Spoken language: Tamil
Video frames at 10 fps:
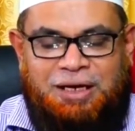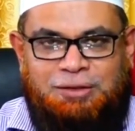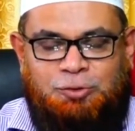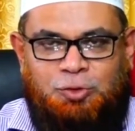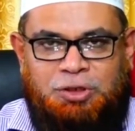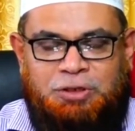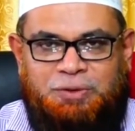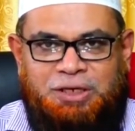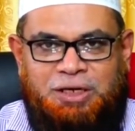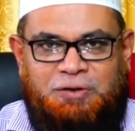ஜக்காத் கொடுக்க
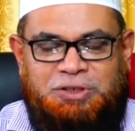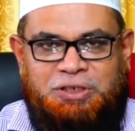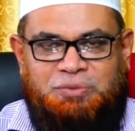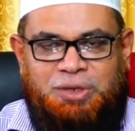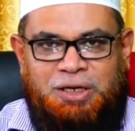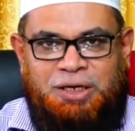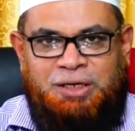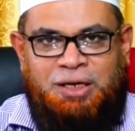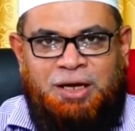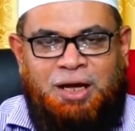வேண்டிய அவசியமில்லை
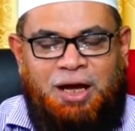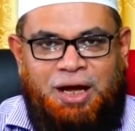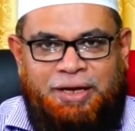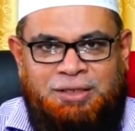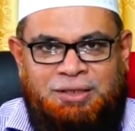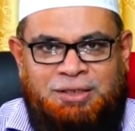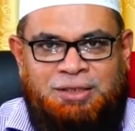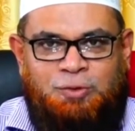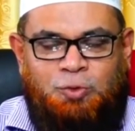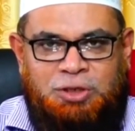ஐந்து
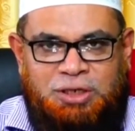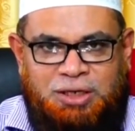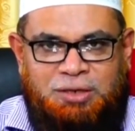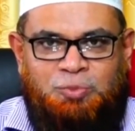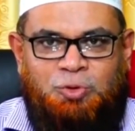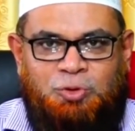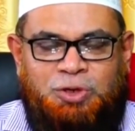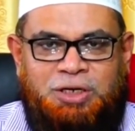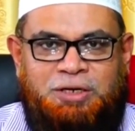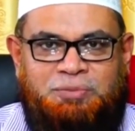ஒட்டகம்
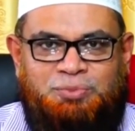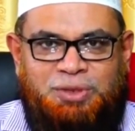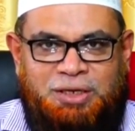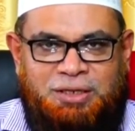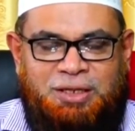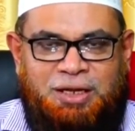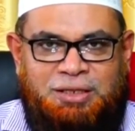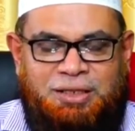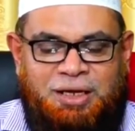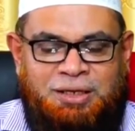ஒருவரிடம்
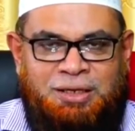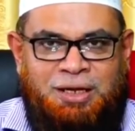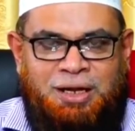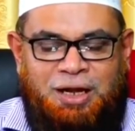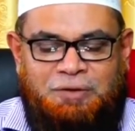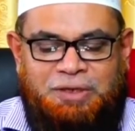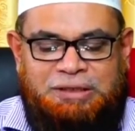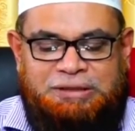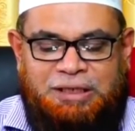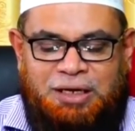இருந்தால்தான்
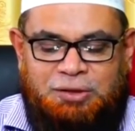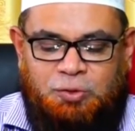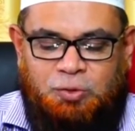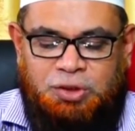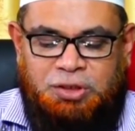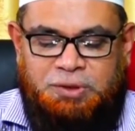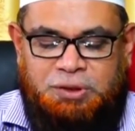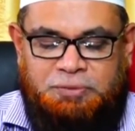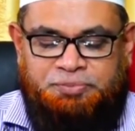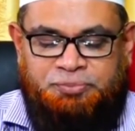அவர் ஜக்காத்து கொடுக்க
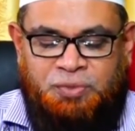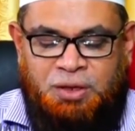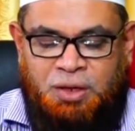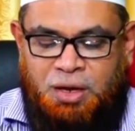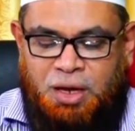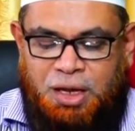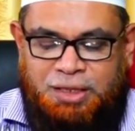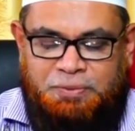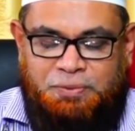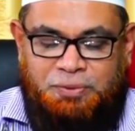வேண்டும்
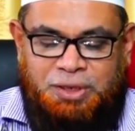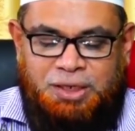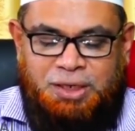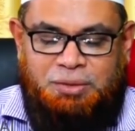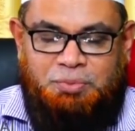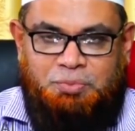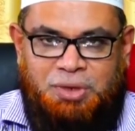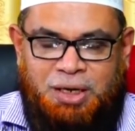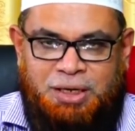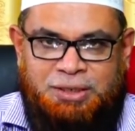அதே போல்
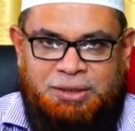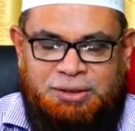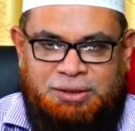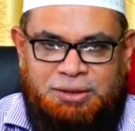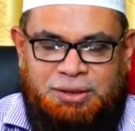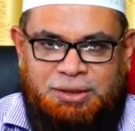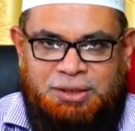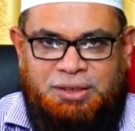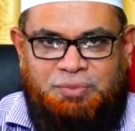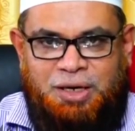மாடு
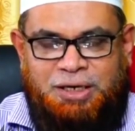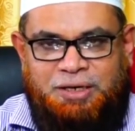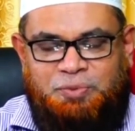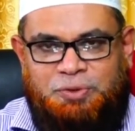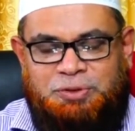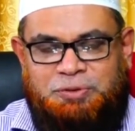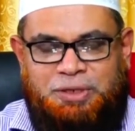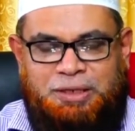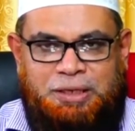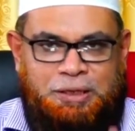இந்த மாட்டை
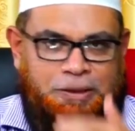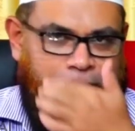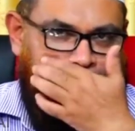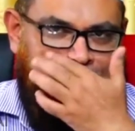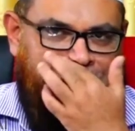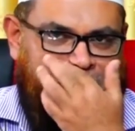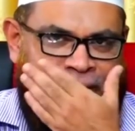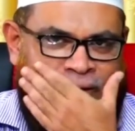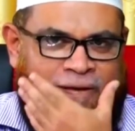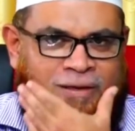பொறுத்தவரையில் இதிலே